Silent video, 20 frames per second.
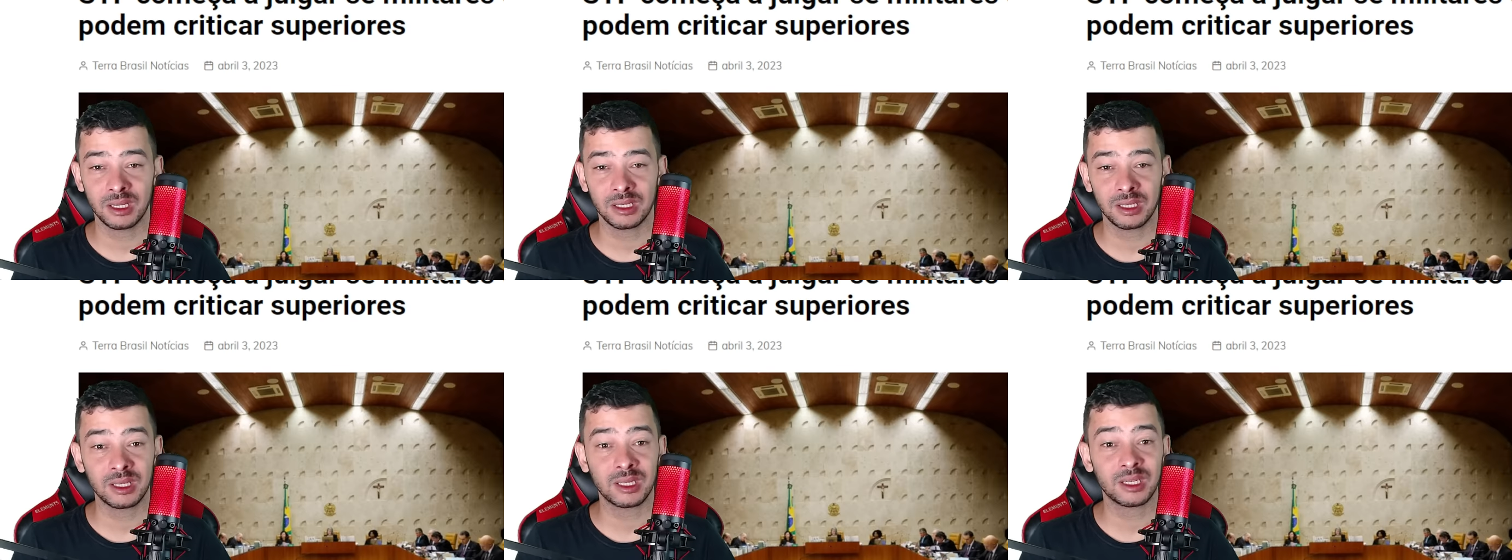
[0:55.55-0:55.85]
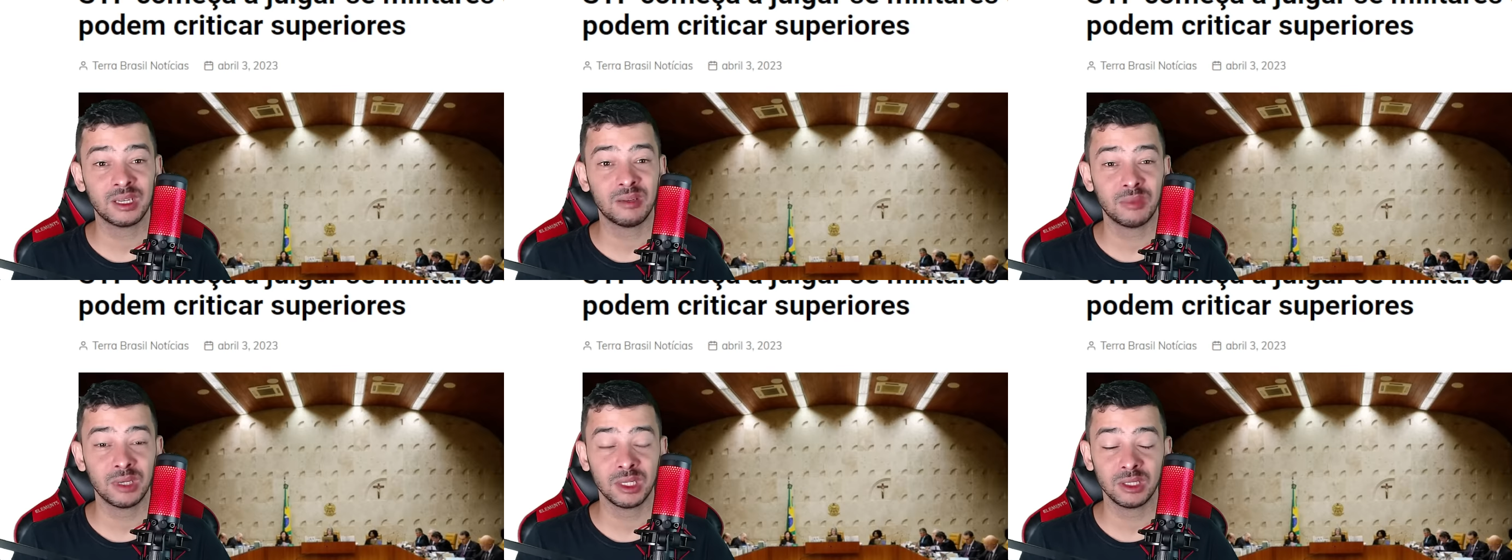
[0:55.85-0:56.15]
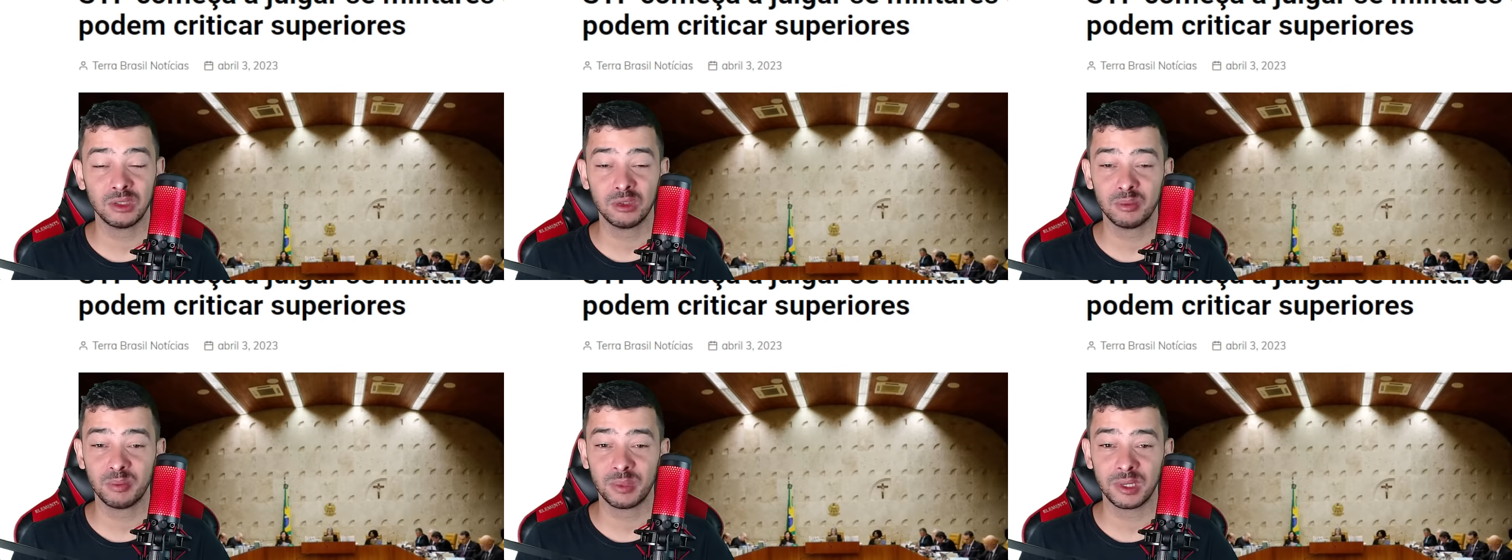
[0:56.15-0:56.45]

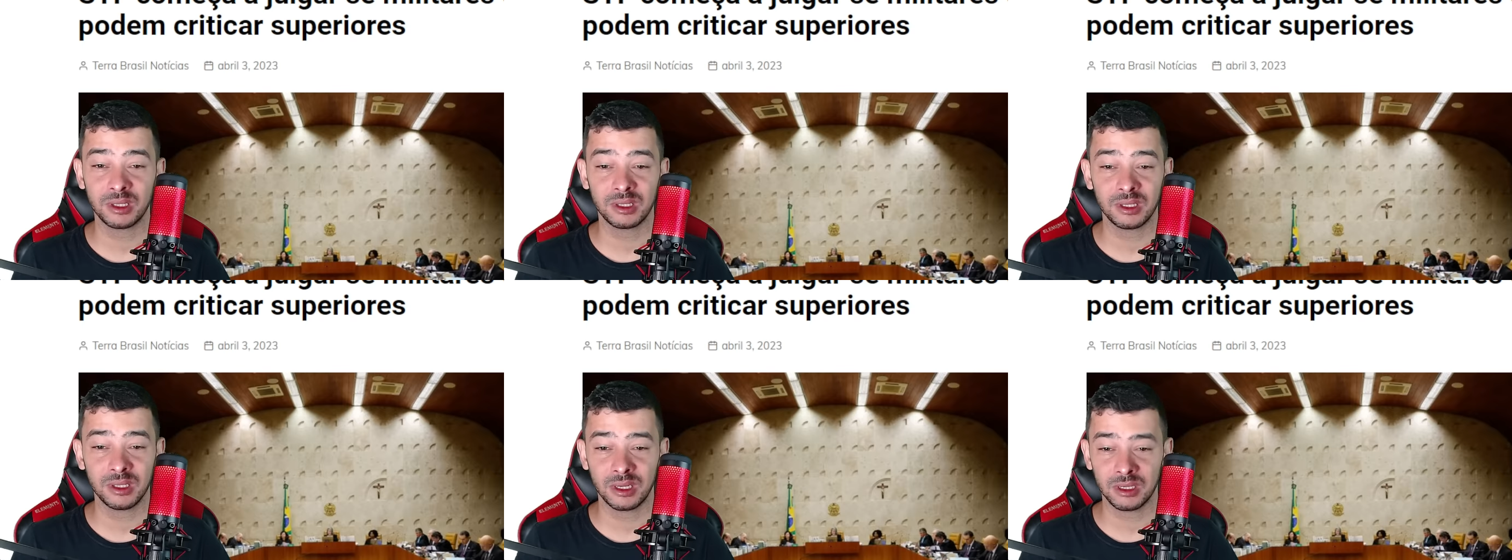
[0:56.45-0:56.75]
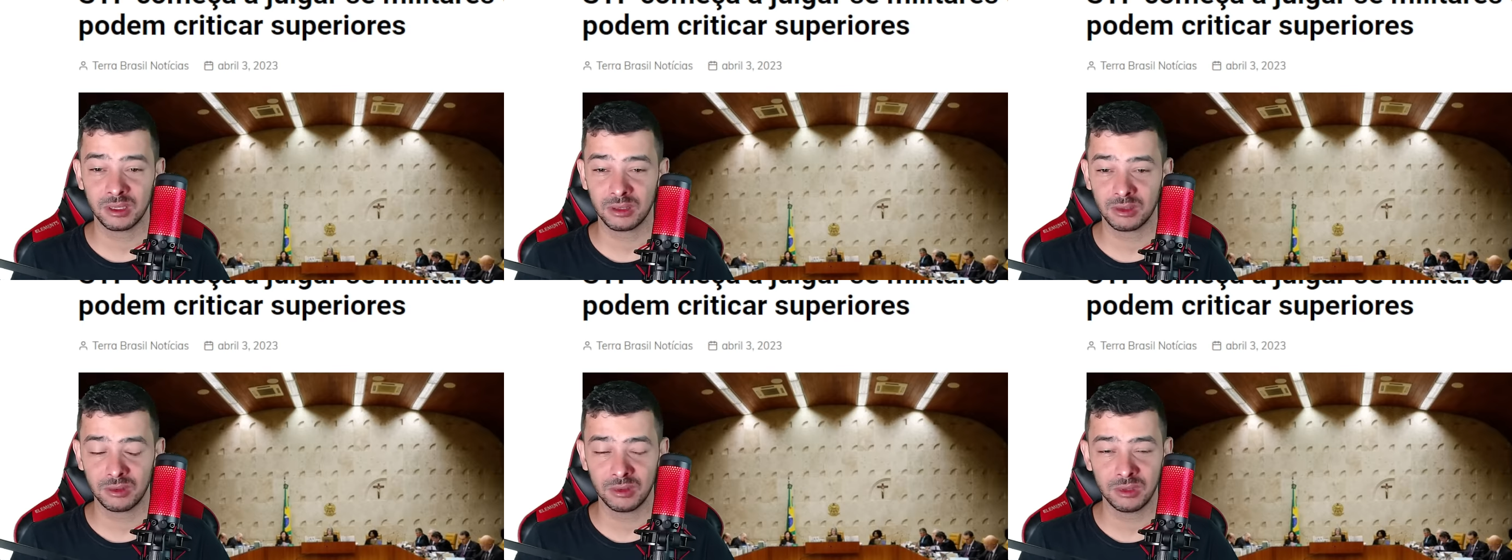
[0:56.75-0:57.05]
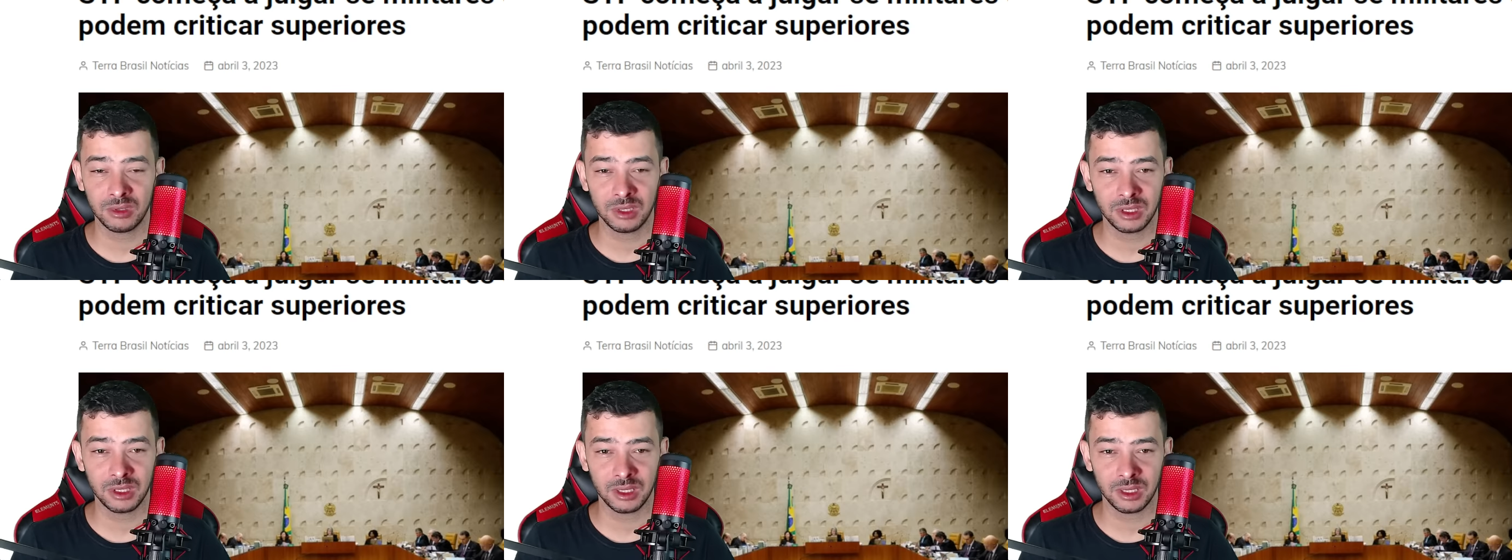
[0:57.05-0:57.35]
reclamando do preço das
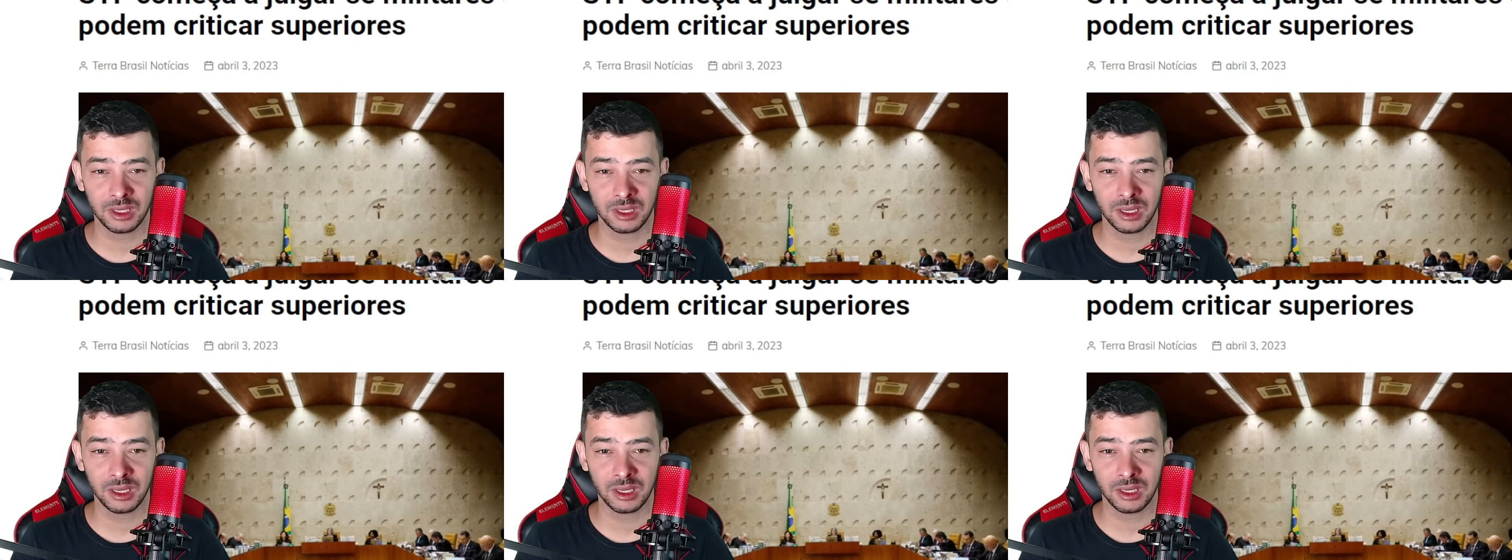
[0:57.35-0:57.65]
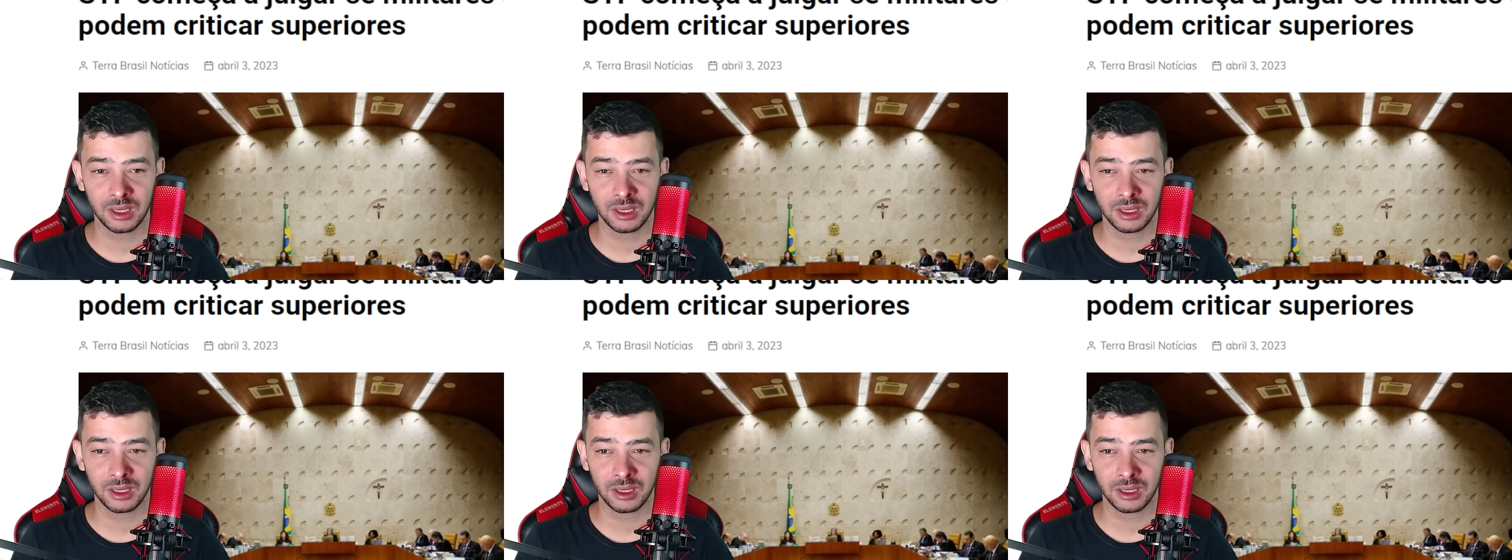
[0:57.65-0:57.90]
coisas, né?